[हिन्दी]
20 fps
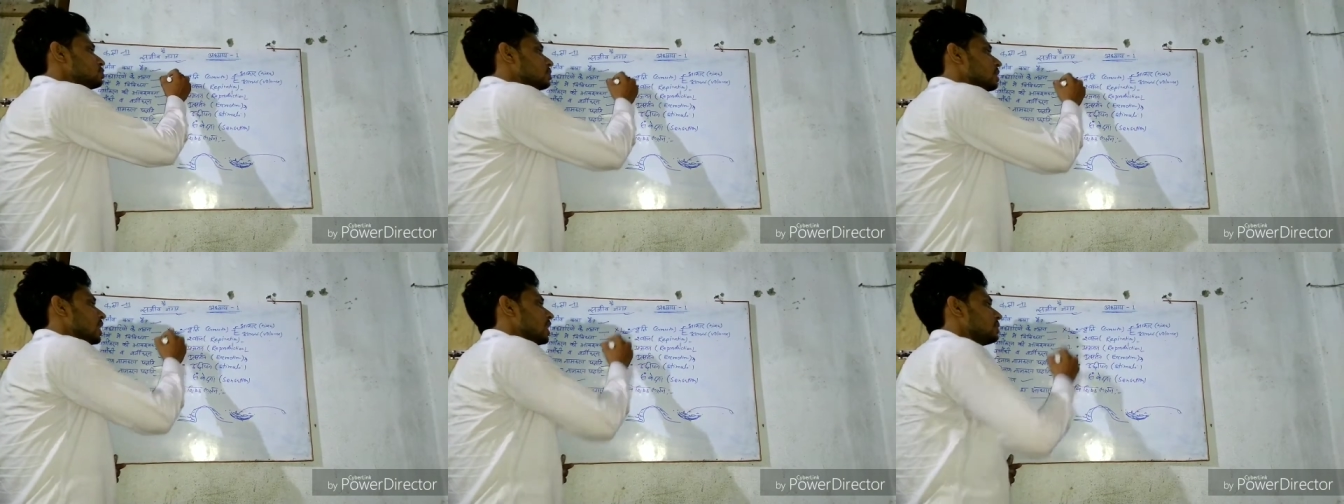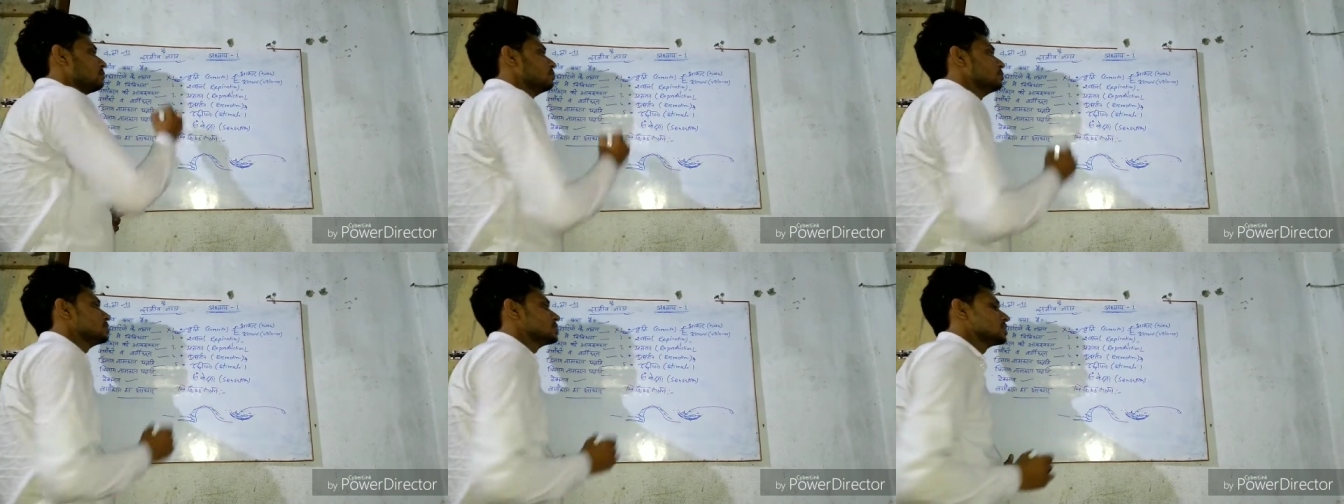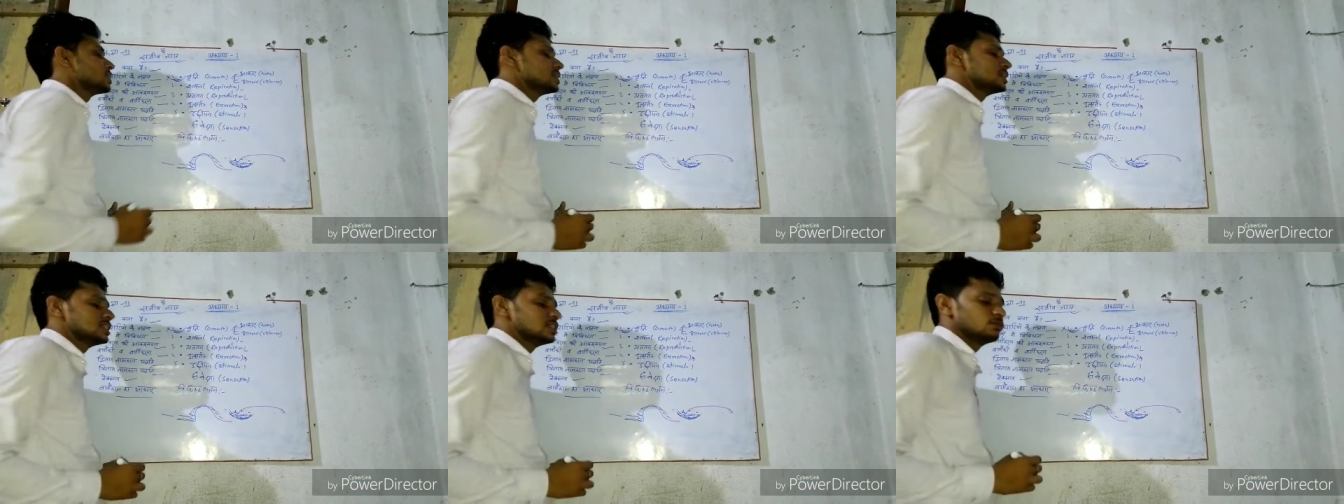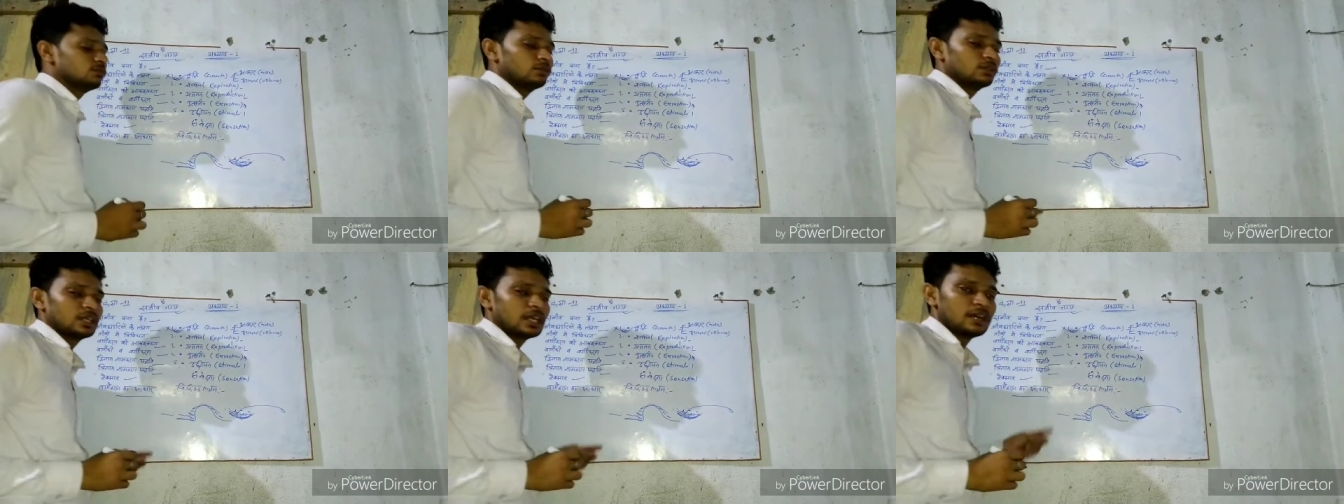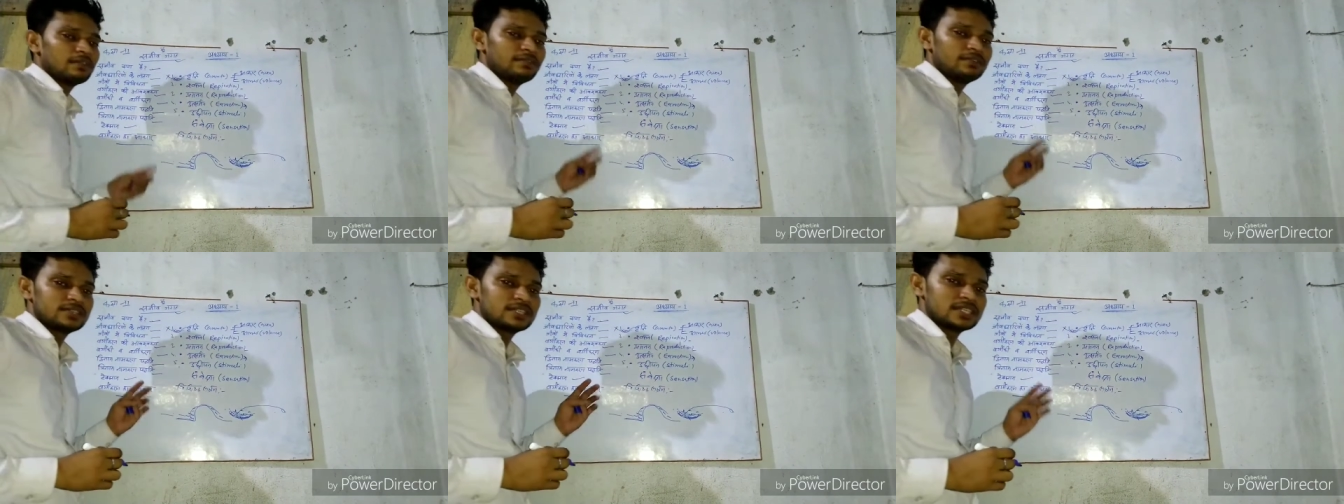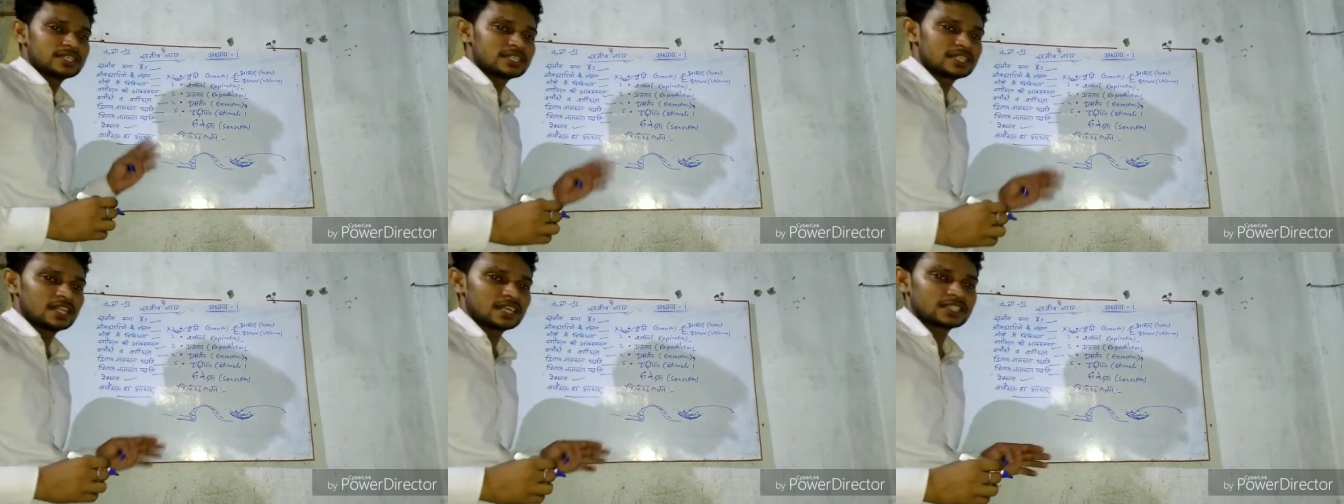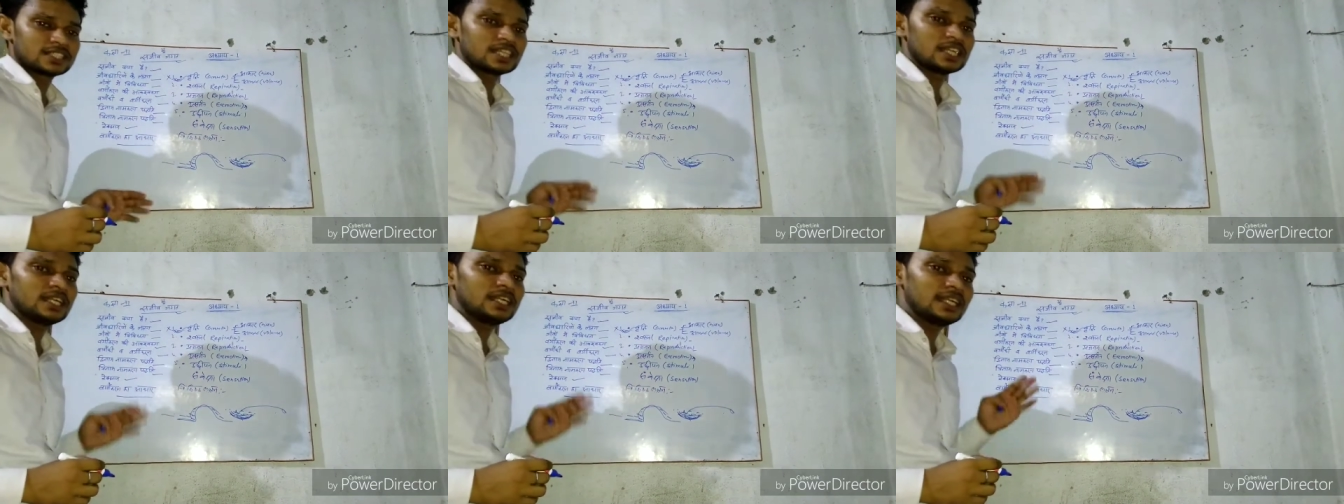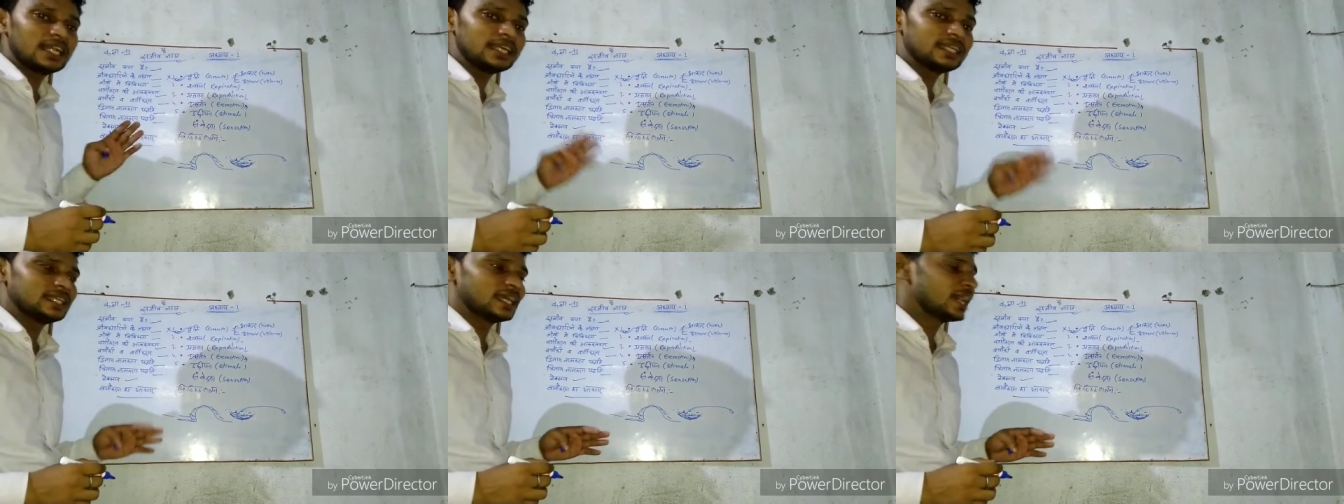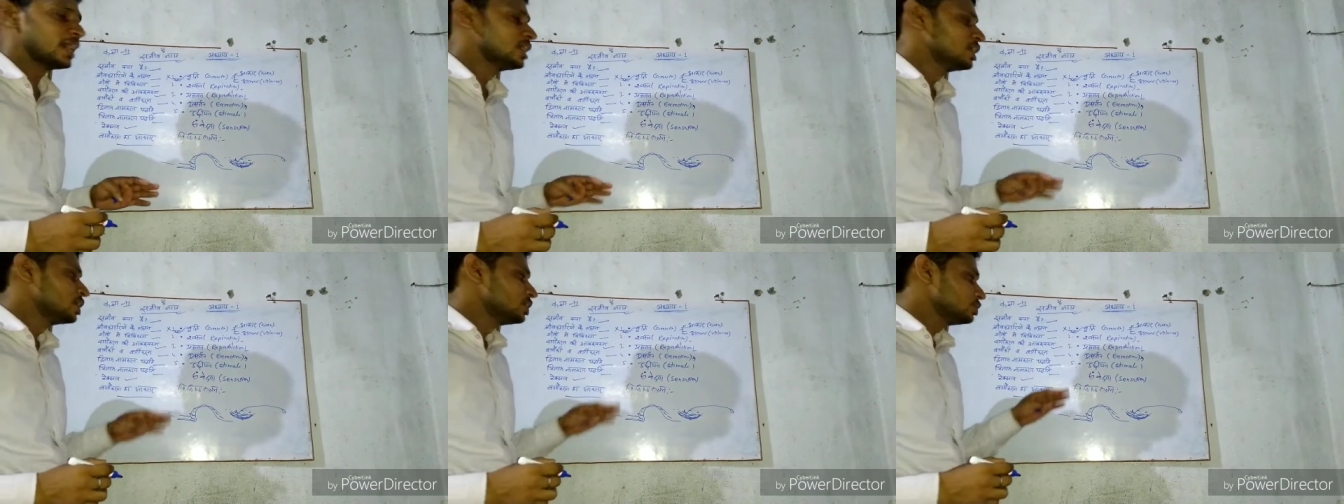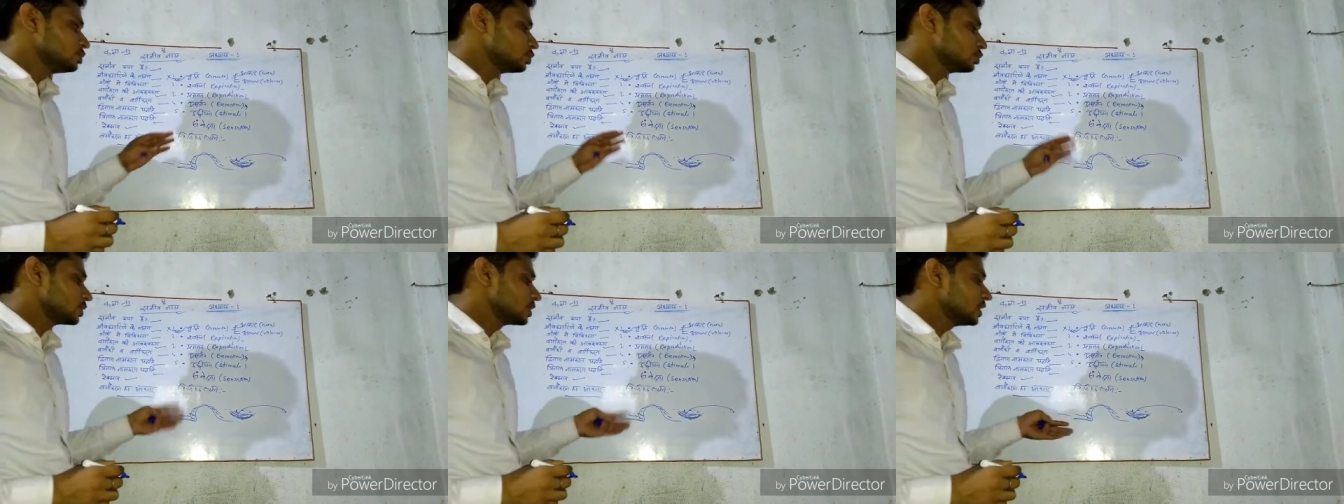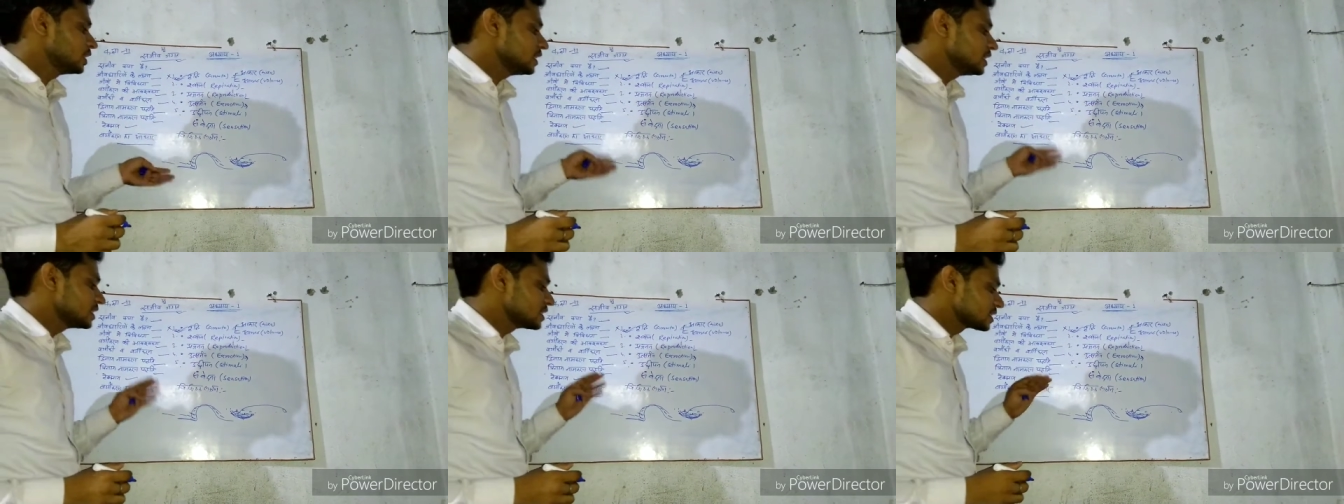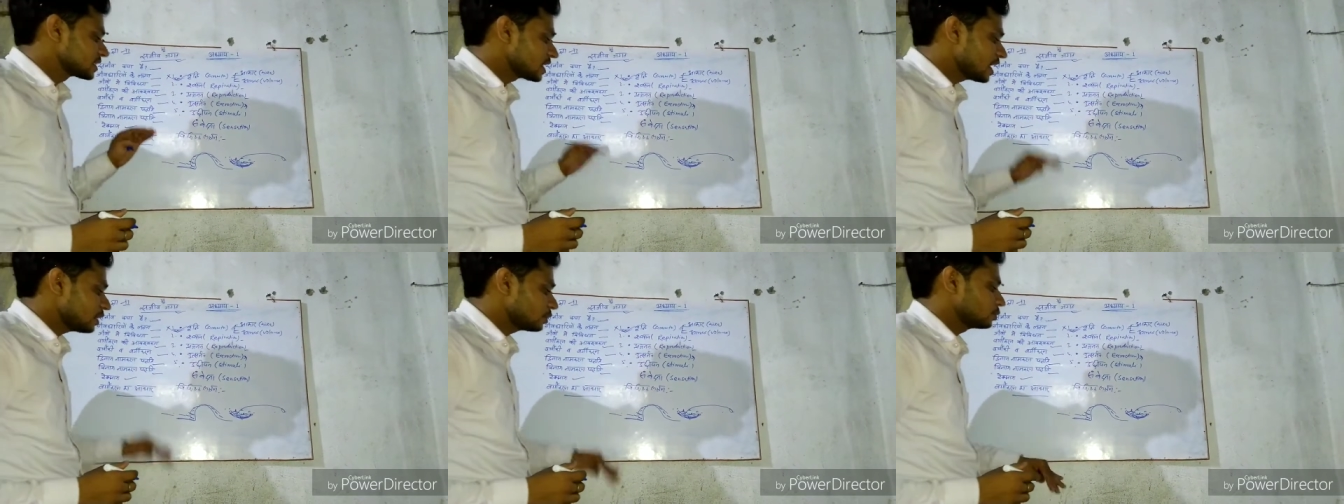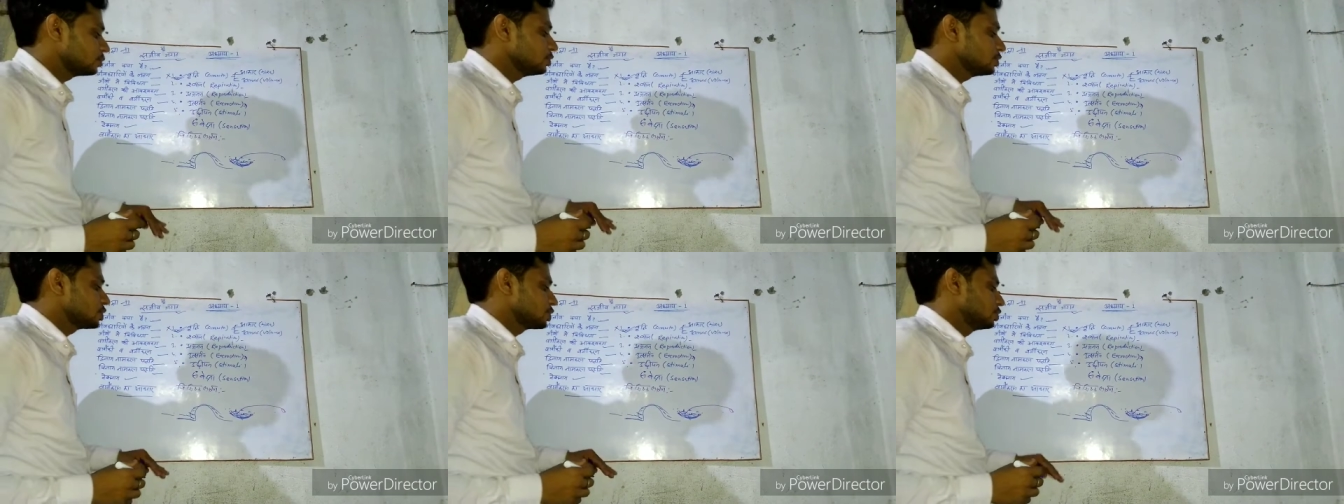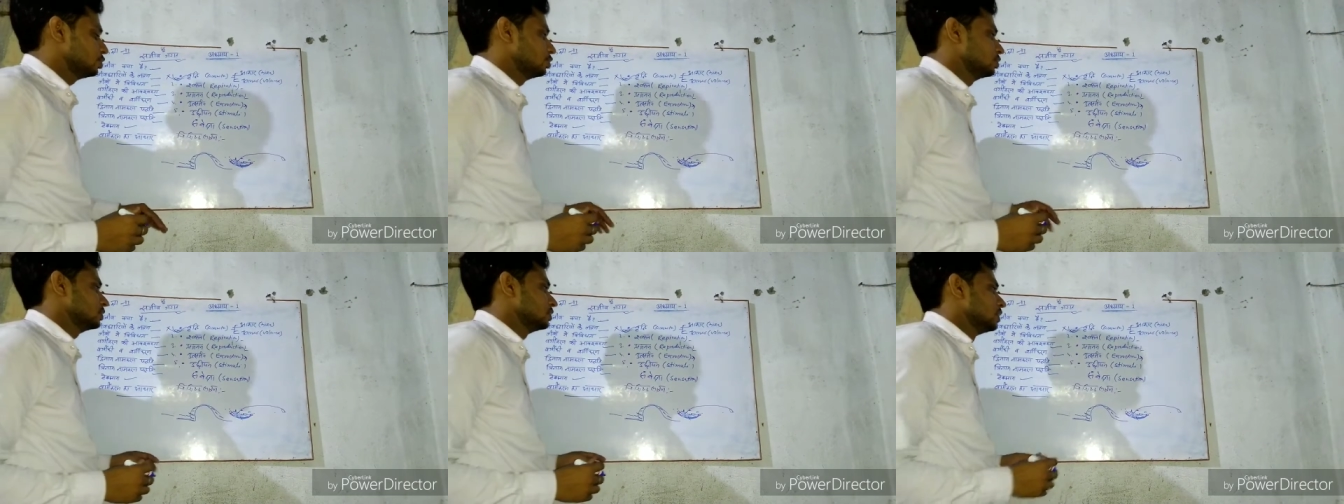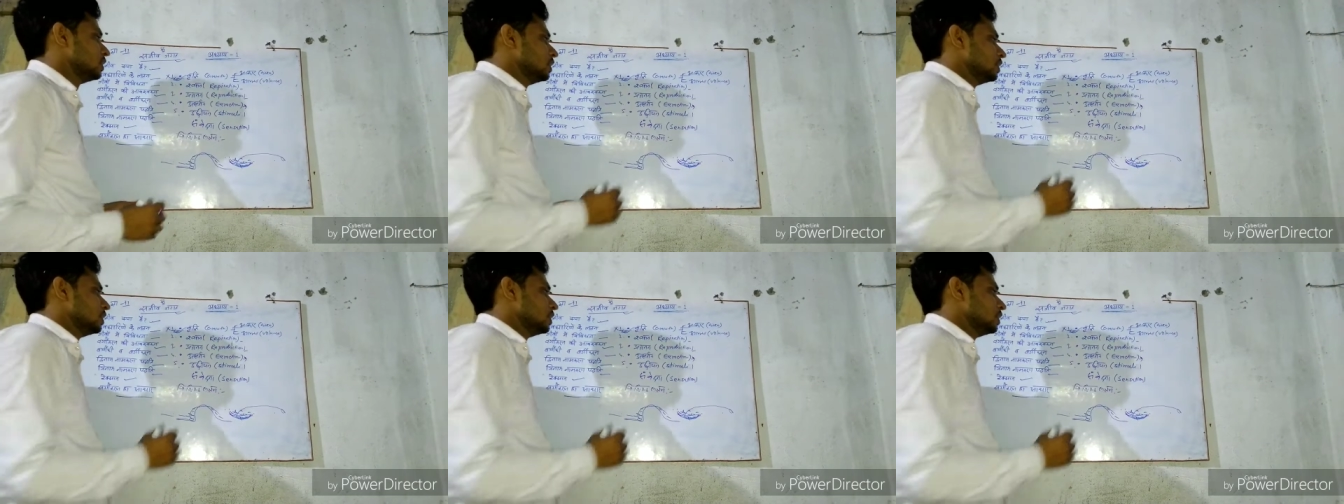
जो है वो सजीवों का विशिष्ट लक्षण नहीं है क्योंकि इसका कुछ गुण